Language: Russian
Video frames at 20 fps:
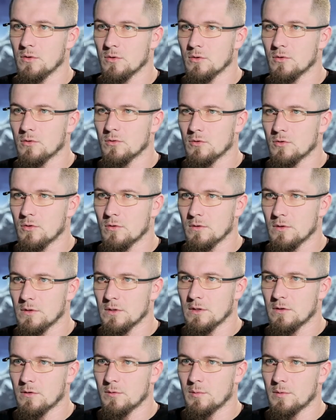но что из
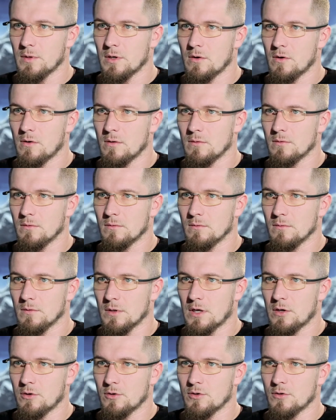этого плохого,
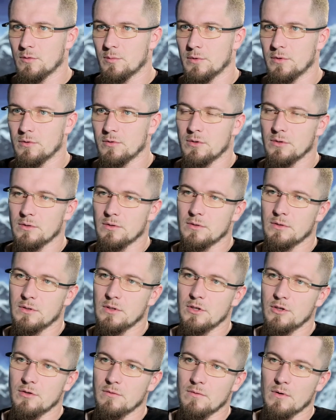хорошего получилось?
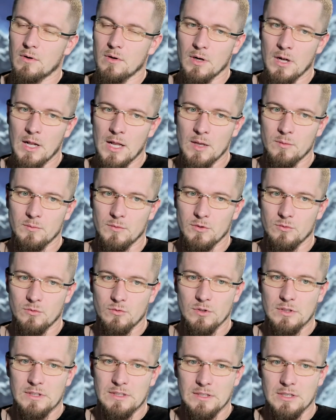Ничего. Мне
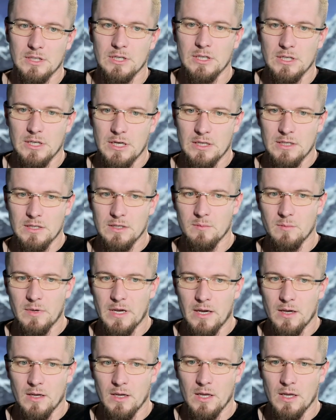нужно защищать себя.